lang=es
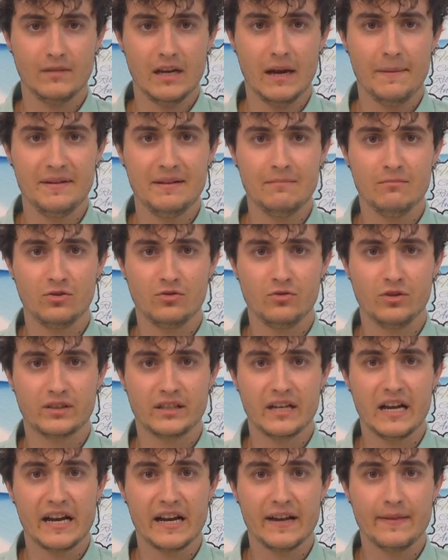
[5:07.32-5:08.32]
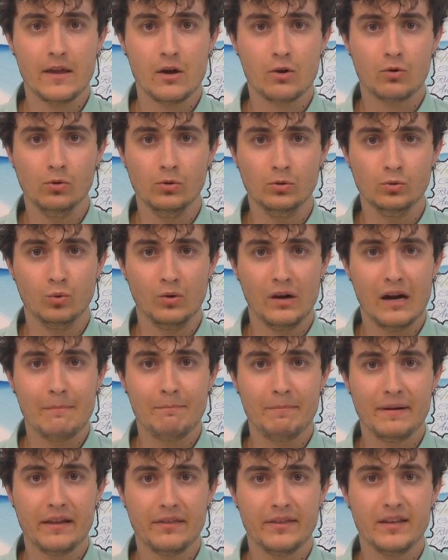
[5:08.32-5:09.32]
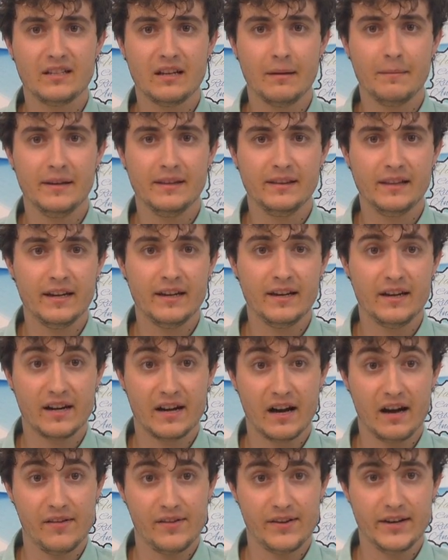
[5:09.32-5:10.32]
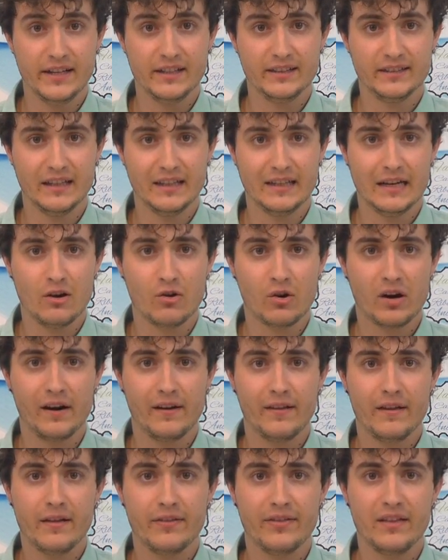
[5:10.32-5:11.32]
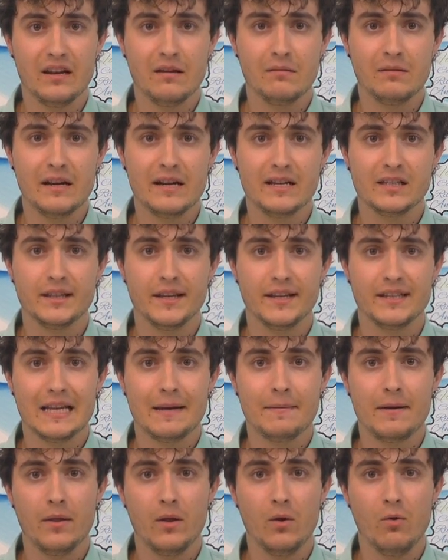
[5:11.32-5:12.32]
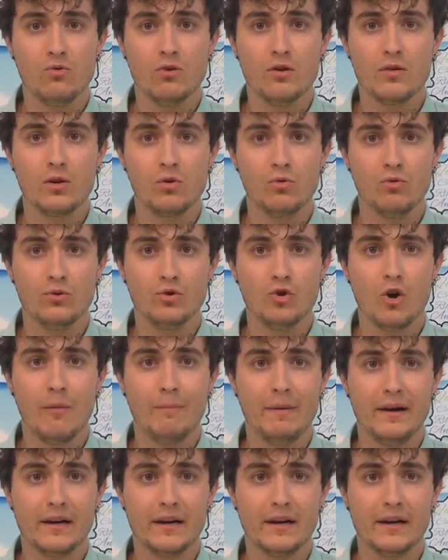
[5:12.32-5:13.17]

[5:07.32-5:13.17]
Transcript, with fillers: Abrimos nuestra agenda cultural precisamente en Cadreita. La localidad celebra este sábado 1 de junio a